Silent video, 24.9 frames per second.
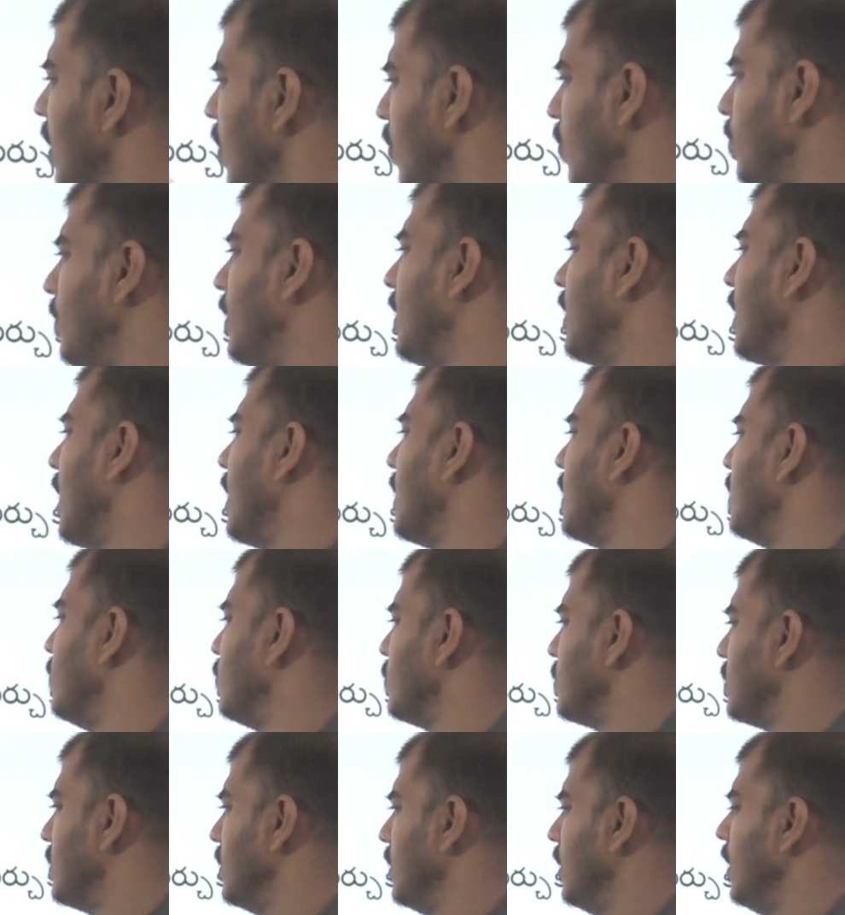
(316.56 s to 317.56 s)
గవర్నమెంట్కి ఆదాయం
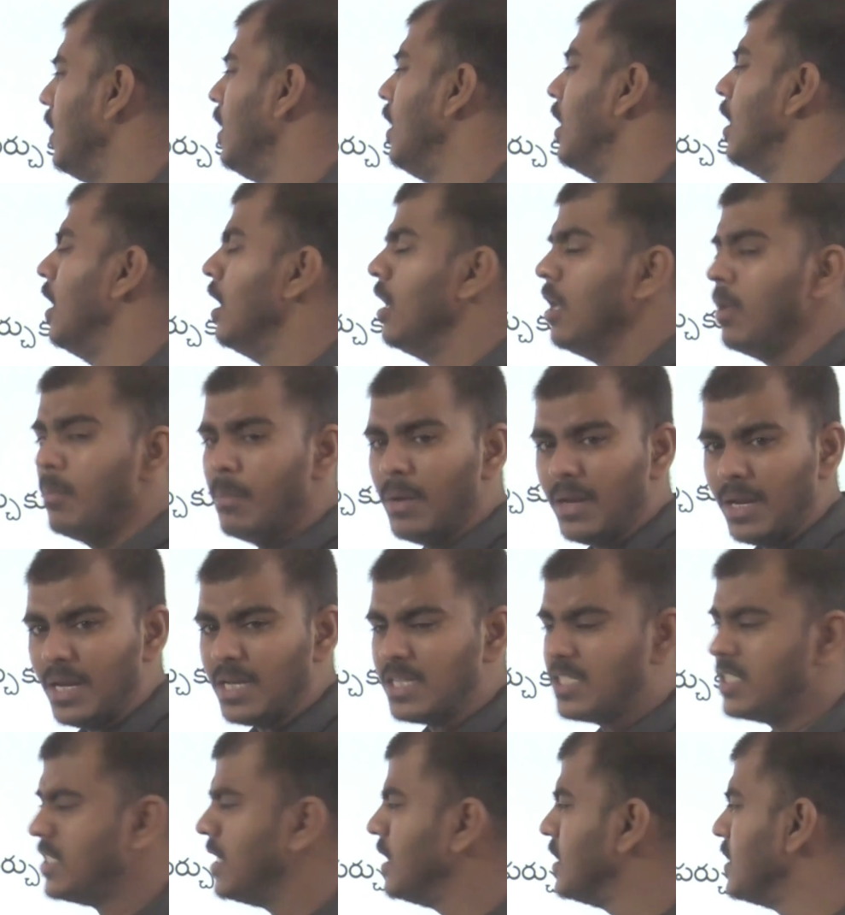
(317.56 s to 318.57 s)
వస్తుంది మరి
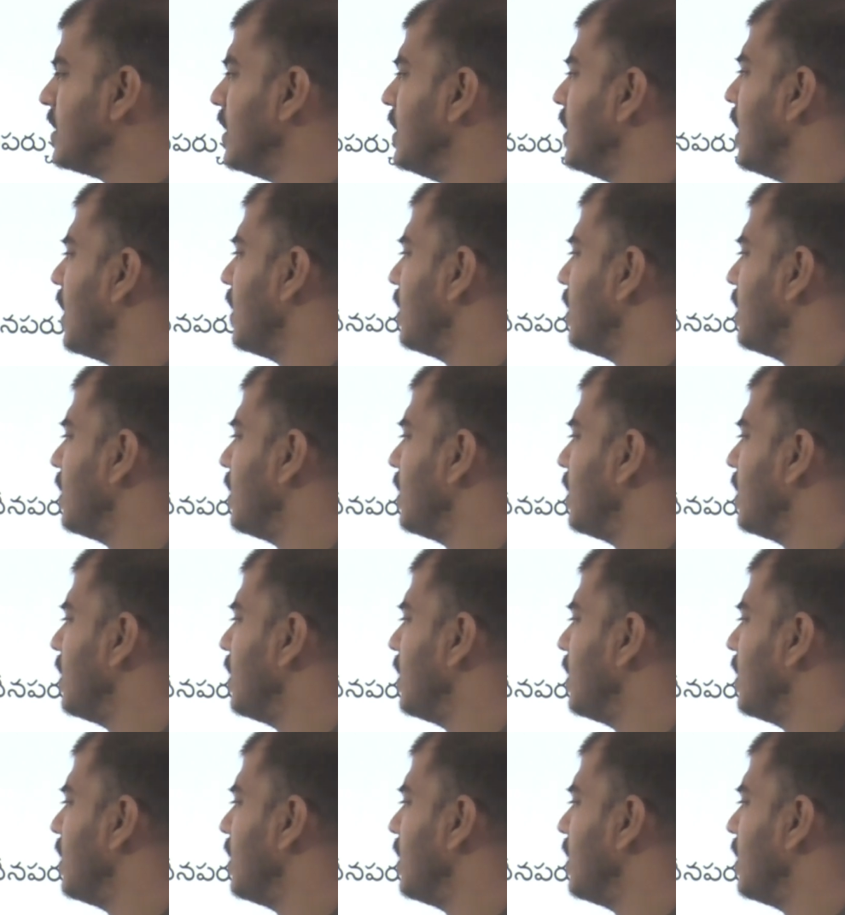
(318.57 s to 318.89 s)
ఎస్టేట్స్ అంటే